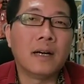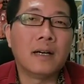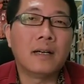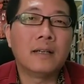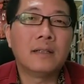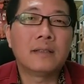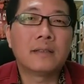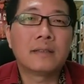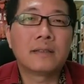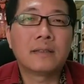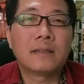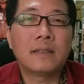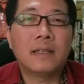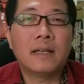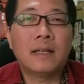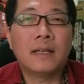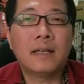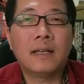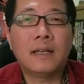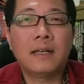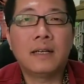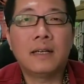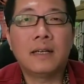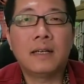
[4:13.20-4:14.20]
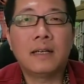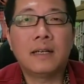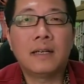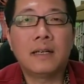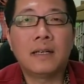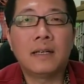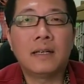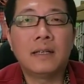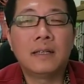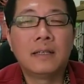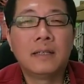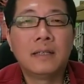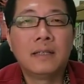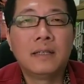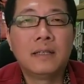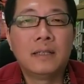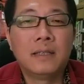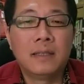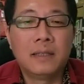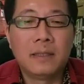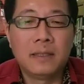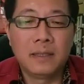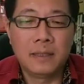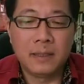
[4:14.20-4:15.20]
好，那
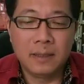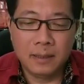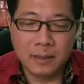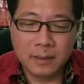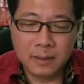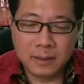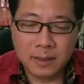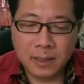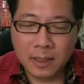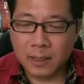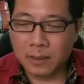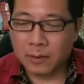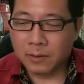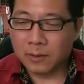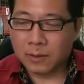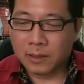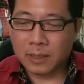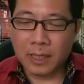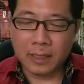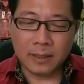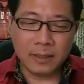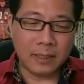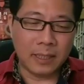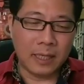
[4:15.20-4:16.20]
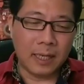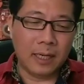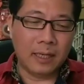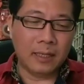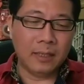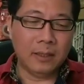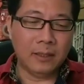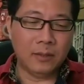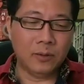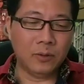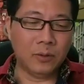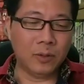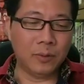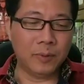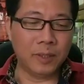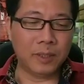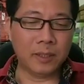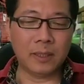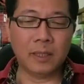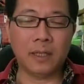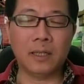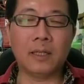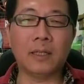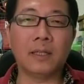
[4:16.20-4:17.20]
要参加我
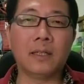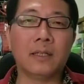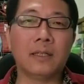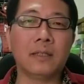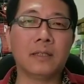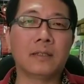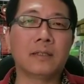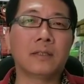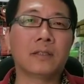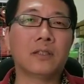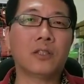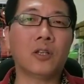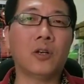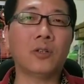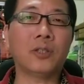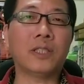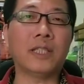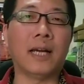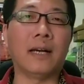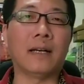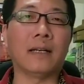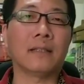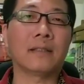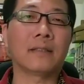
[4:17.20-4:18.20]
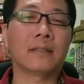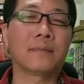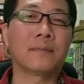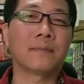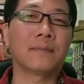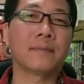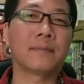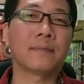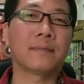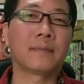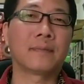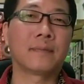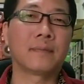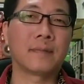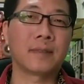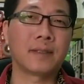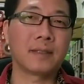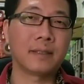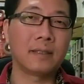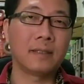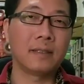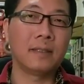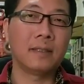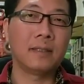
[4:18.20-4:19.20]
们的抽奖
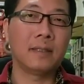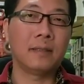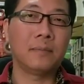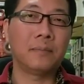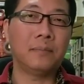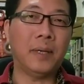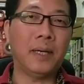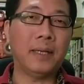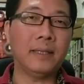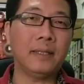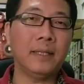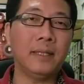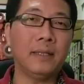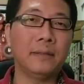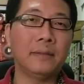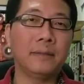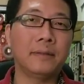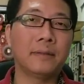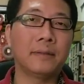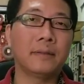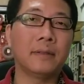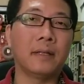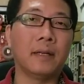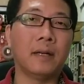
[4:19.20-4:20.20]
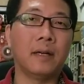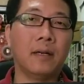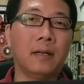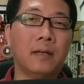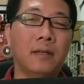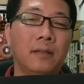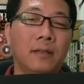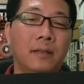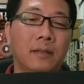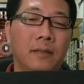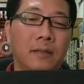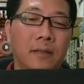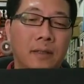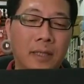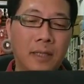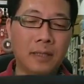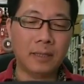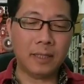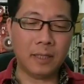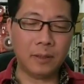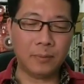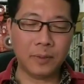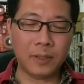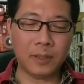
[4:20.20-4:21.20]
排店啊，
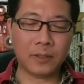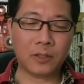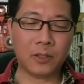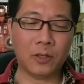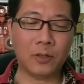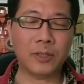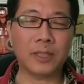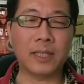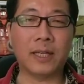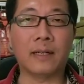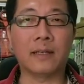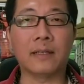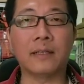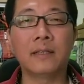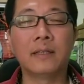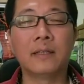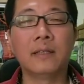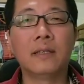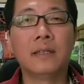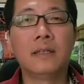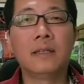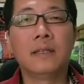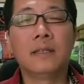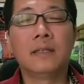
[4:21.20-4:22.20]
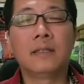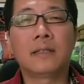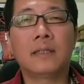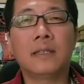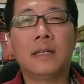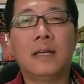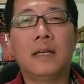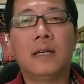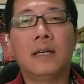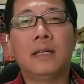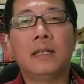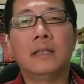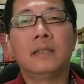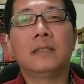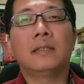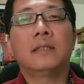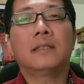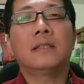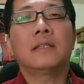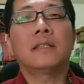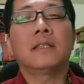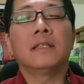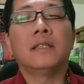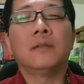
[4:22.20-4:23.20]
参加我们的抽奖。在
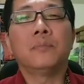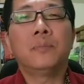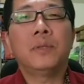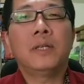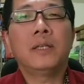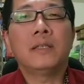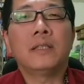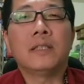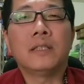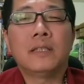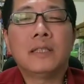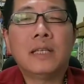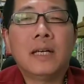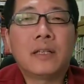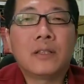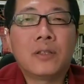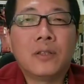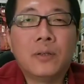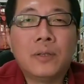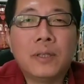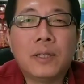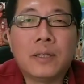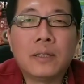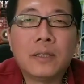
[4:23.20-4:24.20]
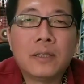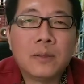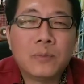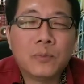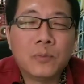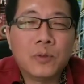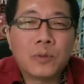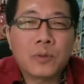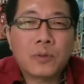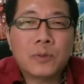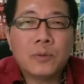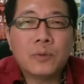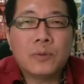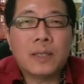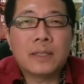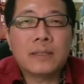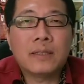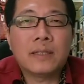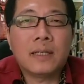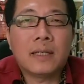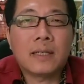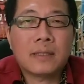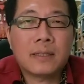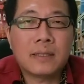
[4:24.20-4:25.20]
这个影片底下留言“魔术
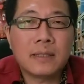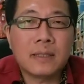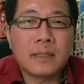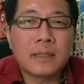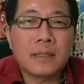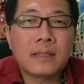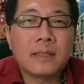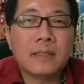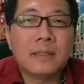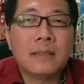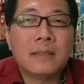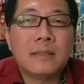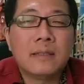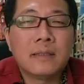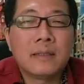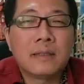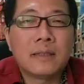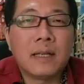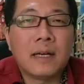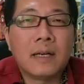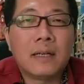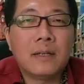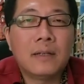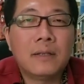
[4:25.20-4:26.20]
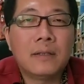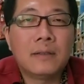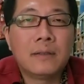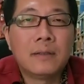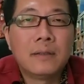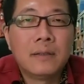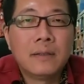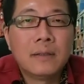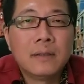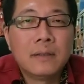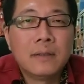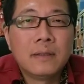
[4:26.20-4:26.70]
玩家”四个字，然后